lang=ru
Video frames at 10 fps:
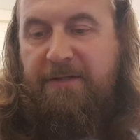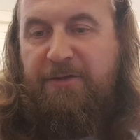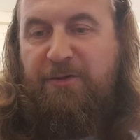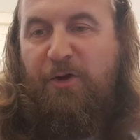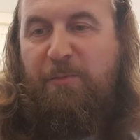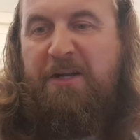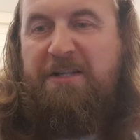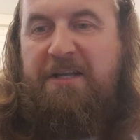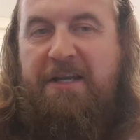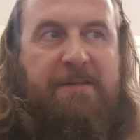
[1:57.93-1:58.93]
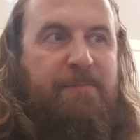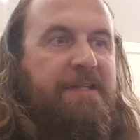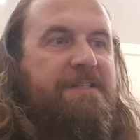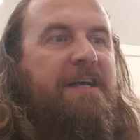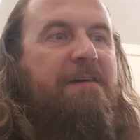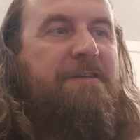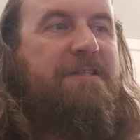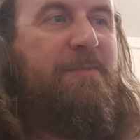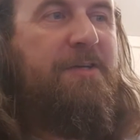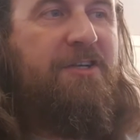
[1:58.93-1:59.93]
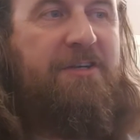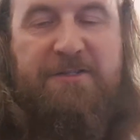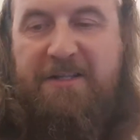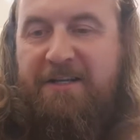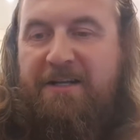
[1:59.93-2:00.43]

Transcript: Добрый день, представьтесь, пожалуйста,